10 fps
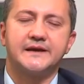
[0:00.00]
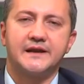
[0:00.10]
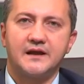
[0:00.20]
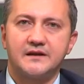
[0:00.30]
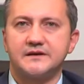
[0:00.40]

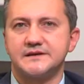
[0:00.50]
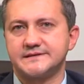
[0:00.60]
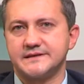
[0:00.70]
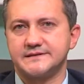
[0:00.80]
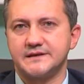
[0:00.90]
genel
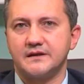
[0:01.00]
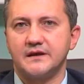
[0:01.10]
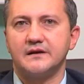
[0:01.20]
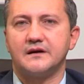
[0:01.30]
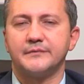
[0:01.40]

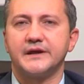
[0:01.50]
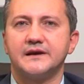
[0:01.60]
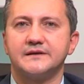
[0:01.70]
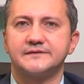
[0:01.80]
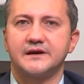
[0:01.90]
anesteziyle
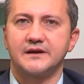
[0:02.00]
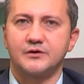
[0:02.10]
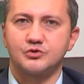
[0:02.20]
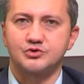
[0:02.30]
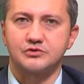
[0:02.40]
ameliyathane
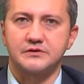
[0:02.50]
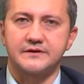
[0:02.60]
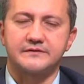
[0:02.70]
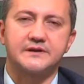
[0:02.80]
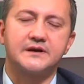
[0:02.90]

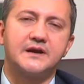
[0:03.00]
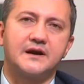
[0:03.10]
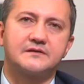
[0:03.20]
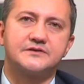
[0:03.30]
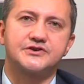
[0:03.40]
koşullarında
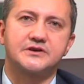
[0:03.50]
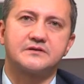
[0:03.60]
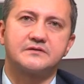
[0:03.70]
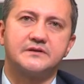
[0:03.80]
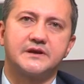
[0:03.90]

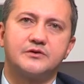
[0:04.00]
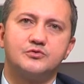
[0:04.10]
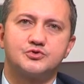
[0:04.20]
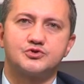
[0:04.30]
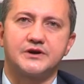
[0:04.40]
yaklaşık
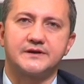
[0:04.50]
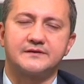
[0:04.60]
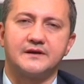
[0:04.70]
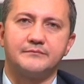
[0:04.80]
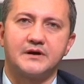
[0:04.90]
2-3
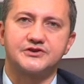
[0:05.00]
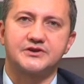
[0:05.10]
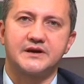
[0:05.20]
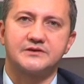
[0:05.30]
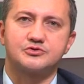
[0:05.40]
saatten
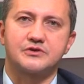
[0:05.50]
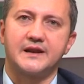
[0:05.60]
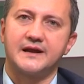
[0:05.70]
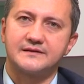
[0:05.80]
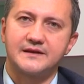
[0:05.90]
başlayan
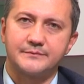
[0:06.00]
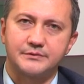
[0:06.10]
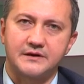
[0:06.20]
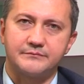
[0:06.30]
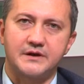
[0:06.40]
sürelerde
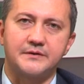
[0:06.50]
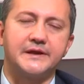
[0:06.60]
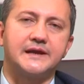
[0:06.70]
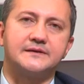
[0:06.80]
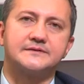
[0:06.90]
yapılan bir
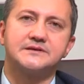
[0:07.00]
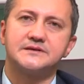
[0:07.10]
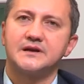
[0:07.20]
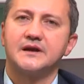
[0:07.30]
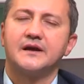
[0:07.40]

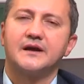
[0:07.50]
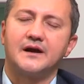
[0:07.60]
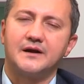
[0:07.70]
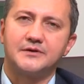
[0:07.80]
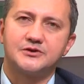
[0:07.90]
ameliyattır.
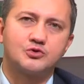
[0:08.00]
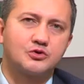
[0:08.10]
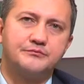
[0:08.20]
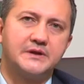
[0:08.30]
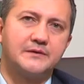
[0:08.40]
Ama
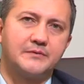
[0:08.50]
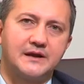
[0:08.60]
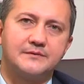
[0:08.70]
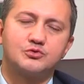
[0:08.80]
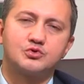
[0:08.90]
çok
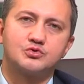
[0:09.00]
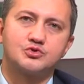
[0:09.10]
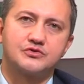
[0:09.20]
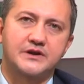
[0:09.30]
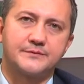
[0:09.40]
minimal burun
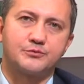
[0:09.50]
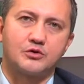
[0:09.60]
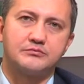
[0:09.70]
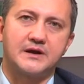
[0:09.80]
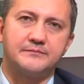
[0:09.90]
ucundaki
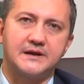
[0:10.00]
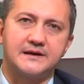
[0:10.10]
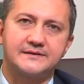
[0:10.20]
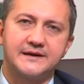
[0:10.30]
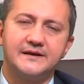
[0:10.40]

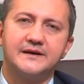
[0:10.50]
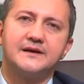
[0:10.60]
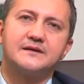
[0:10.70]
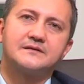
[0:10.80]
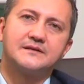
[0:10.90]
problemlerde
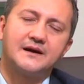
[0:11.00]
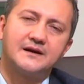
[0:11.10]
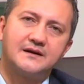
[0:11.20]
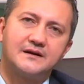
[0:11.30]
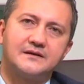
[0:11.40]

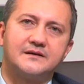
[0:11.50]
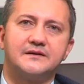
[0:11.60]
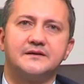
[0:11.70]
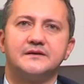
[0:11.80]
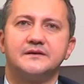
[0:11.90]
daha
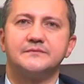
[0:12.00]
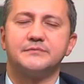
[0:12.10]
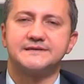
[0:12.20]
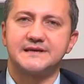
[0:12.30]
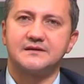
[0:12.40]
e,
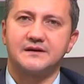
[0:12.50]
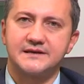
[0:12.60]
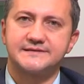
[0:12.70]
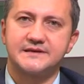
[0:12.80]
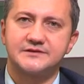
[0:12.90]
basit
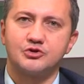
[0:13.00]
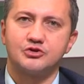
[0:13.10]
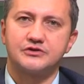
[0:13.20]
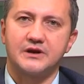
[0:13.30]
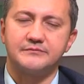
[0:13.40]
anestezi
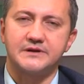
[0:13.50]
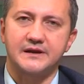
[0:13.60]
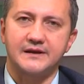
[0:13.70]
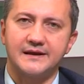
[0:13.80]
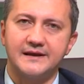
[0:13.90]

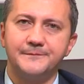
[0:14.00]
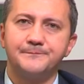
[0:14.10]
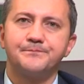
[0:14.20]
yöntemleriyle,